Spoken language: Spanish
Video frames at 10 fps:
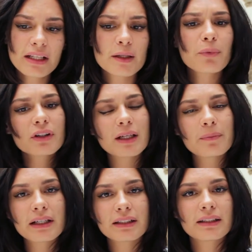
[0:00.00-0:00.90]
Y por otra
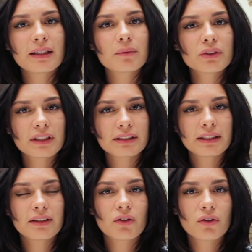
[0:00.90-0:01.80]
parte tenemos
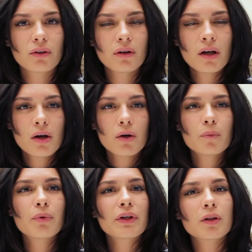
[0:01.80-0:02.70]
este tono
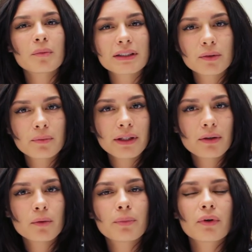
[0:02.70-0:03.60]
un poquito más
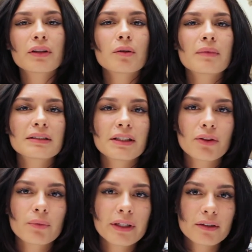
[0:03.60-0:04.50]
sombrío, un poquito más de
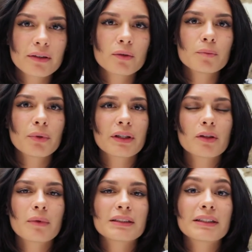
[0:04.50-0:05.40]
thriller, un
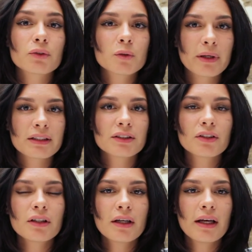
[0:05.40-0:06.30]
poquito más de
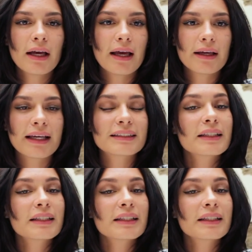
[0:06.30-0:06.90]
suspenso, que